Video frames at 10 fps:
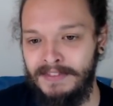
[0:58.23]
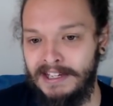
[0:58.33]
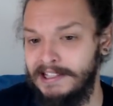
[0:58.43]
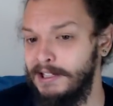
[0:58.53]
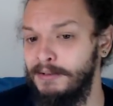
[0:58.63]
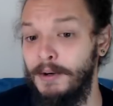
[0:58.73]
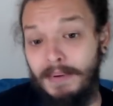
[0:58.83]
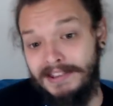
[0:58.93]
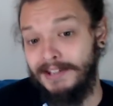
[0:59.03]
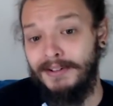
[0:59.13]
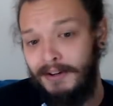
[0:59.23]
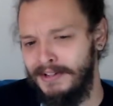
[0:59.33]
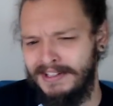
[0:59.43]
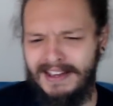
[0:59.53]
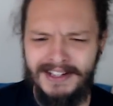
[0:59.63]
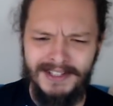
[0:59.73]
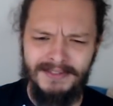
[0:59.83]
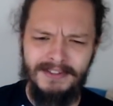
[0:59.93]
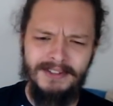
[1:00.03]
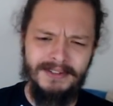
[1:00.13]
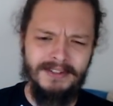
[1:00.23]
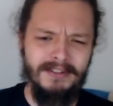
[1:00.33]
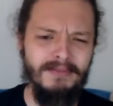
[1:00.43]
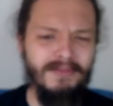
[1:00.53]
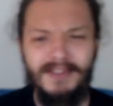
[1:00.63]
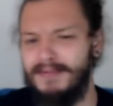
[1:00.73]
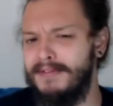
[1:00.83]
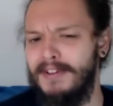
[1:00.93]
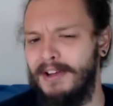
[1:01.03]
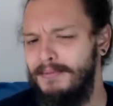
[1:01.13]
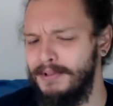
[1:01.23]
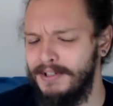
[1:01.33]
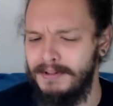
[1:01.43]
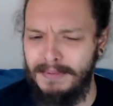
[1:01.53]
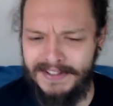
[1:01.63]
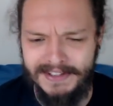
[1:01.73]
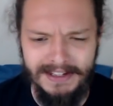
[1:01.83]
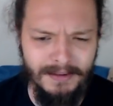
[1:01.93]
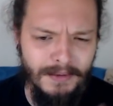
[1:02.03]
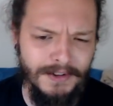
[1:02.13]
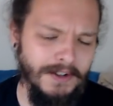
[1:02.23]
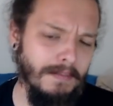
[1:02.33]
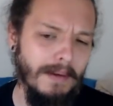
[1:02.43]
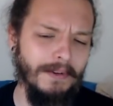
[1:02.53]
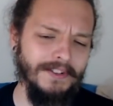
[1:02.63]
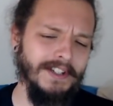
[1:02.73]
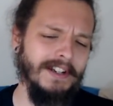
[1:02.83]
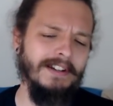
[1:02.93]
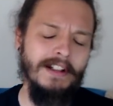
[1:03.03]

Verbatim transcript: Então eu pretendo não editar esses vídeos, vocês vão ver que eu vou falar um monte de besteira, um monte de baboseira,